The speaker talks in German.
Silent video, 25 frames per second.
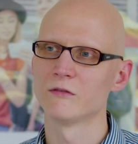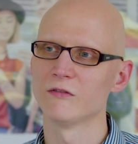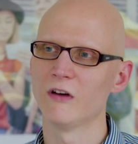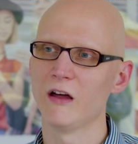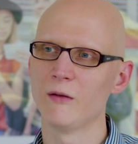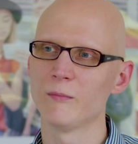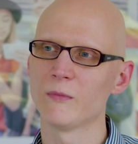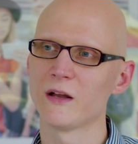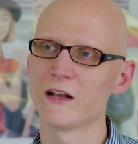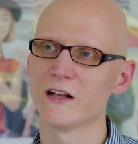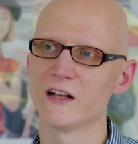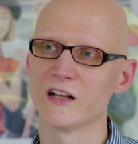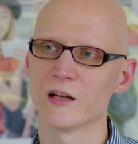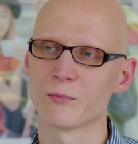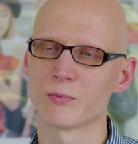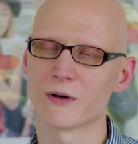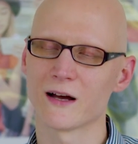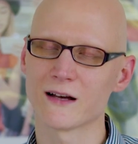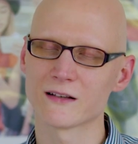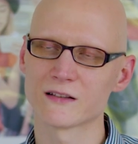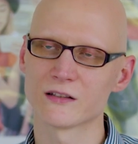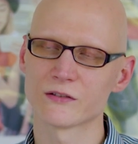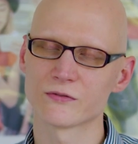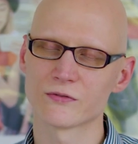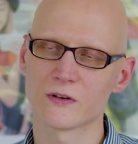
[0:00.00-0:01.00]
wenn man in der
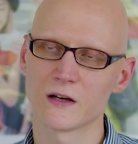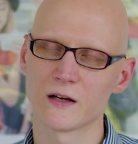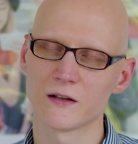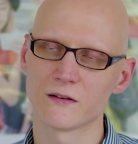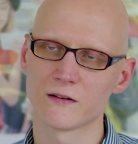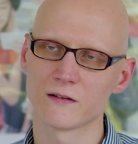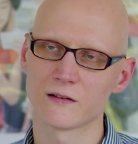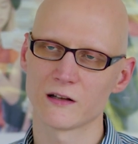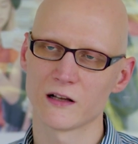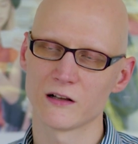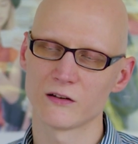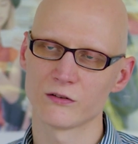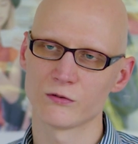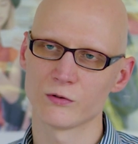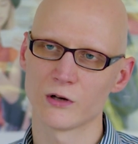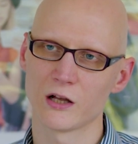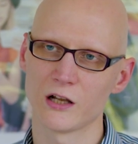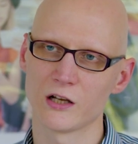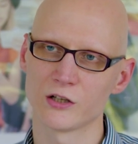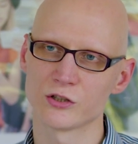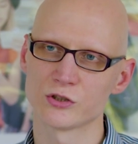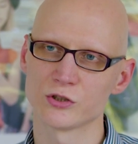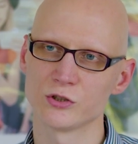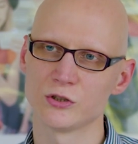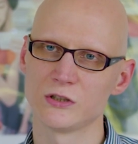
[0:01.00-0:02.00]
Praxisphase ist als
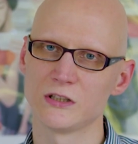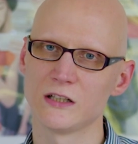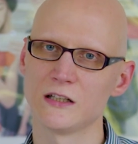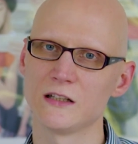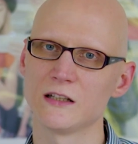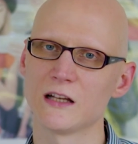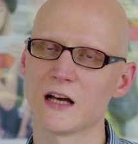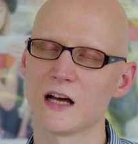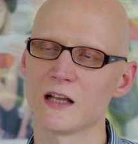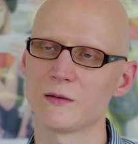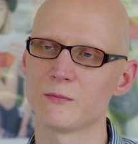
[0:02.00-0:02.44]
dualer Studierender,